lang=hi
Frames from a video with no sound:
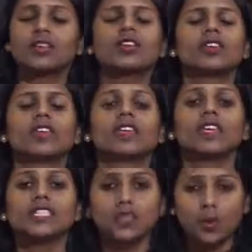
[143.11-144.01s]
क्योंकि
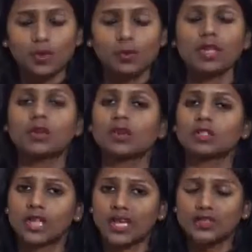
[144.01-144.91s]
इस उम्र में
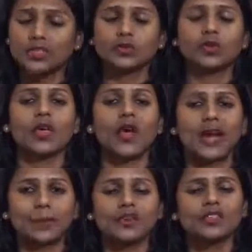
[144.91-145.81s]
नवजात शिशु के
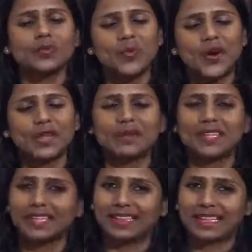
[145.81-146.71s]
हार्मोन्स बहुत
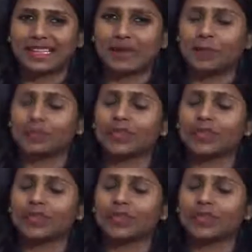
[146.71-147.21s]
बदलते हैं